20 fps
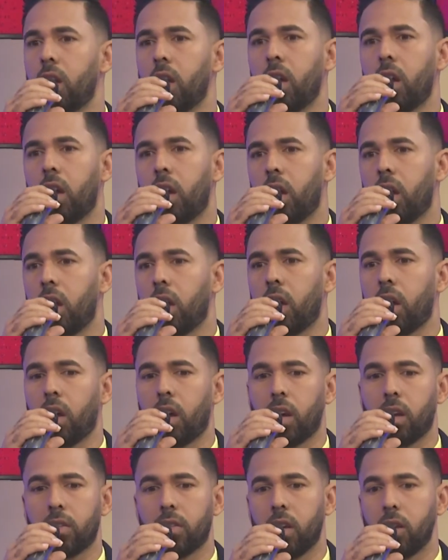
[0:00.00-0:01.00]
eh,
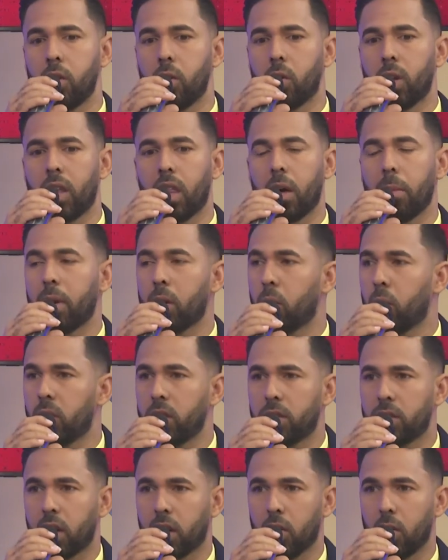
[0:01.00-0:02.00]
qué sé yo, le da
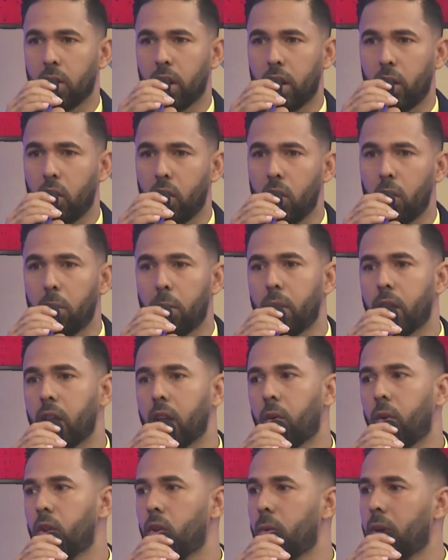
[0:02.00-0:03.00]
vergüenza con el hombre
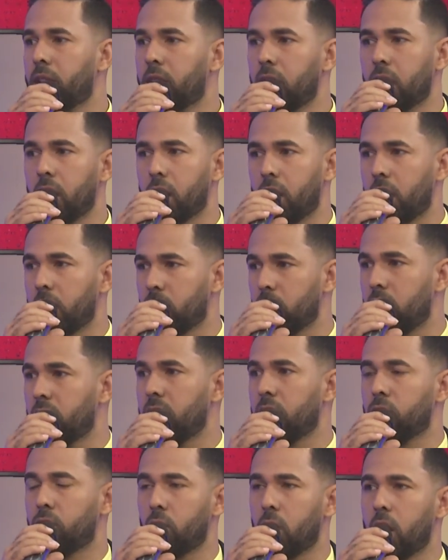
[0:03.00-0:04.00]
cuando va a tener relaciones
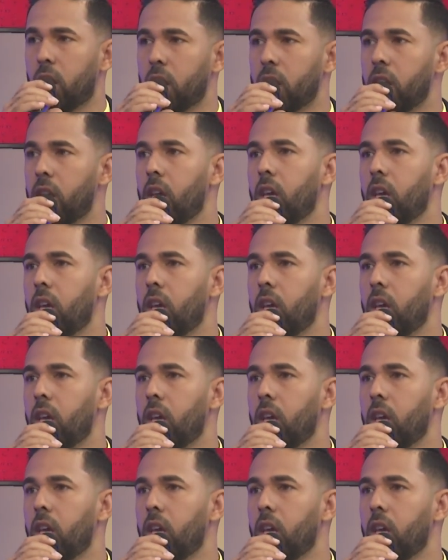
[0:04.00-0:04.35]
sexuales.